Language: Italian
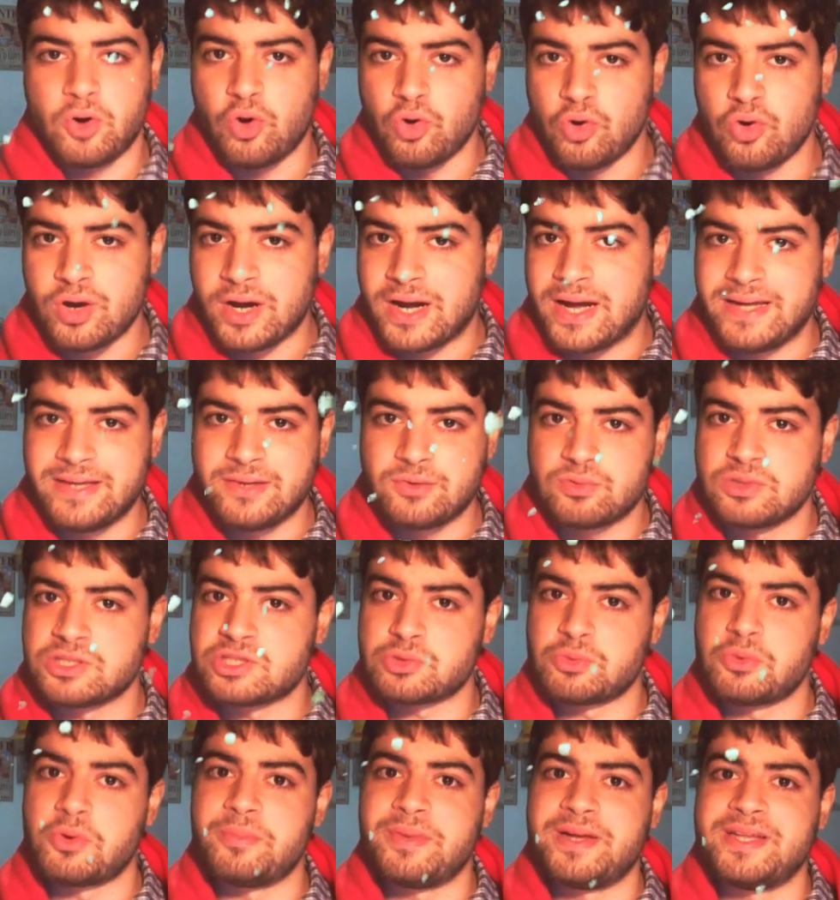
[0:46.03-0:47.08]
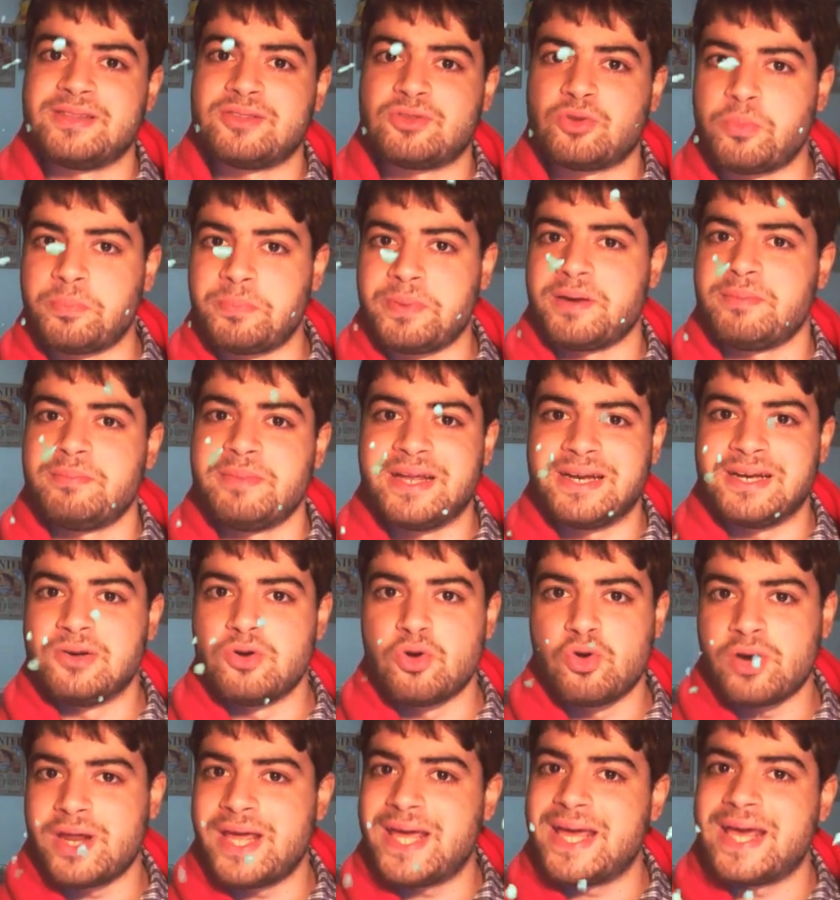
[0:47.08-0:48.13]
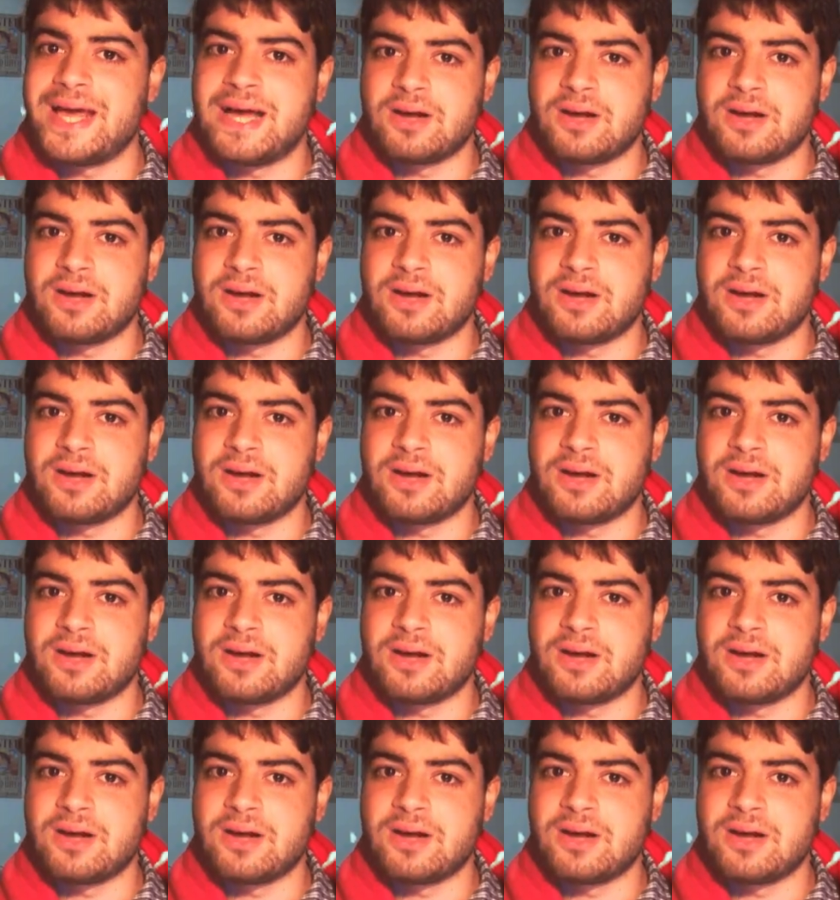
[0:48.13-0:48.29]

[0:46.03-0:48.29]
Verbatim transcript: ora in questo momento per me non è